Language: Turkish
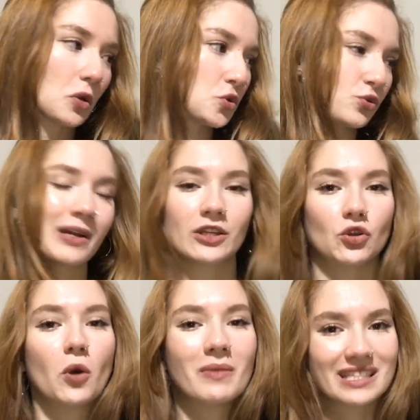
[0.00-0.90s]
hoşuma
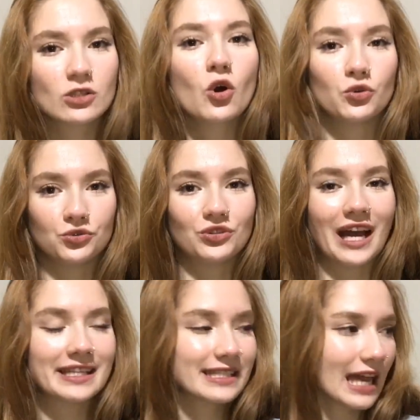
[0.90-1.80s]
gidiyor masa
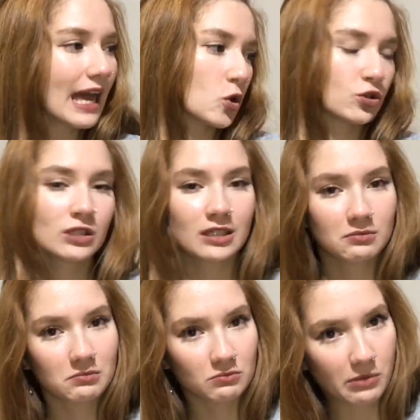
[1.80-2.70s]
önündense. O
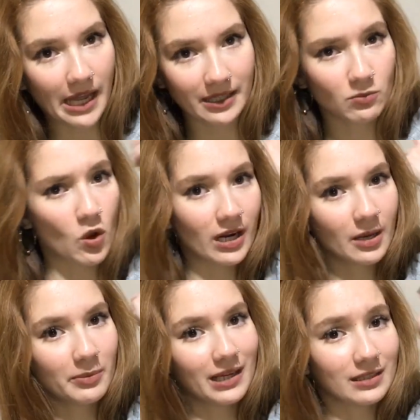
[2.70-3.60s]
yüzden belki bu
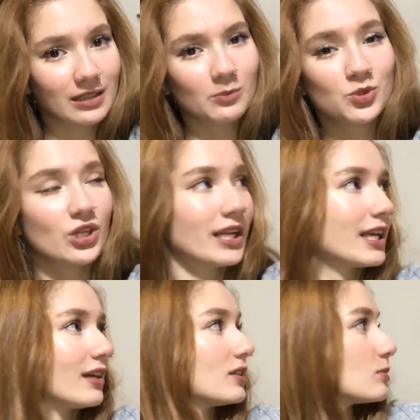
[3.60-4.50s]
arka planda da bir
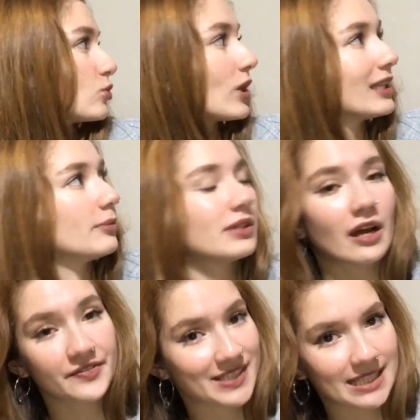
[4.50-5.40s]
şeyler alır. Buraya da bir
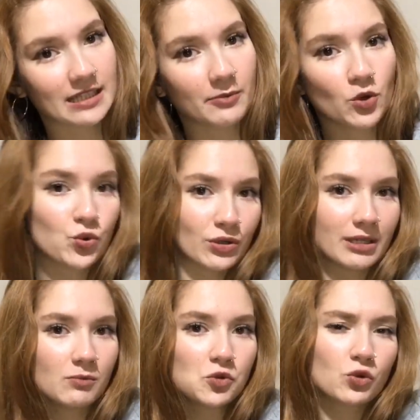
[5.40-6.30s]
raf sistemi
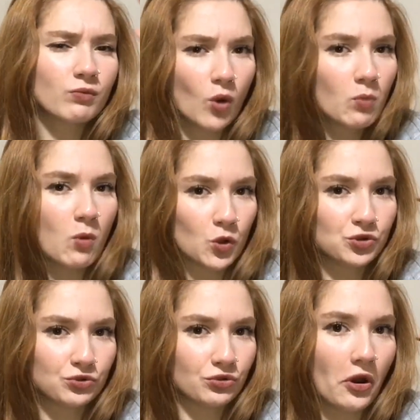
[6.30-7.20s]
kurarım. Çünkü
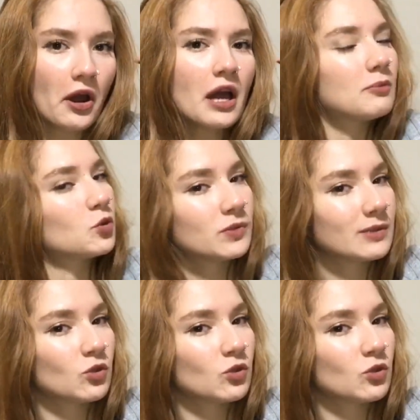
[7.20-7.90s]
bomboş duruyor. Ama umarım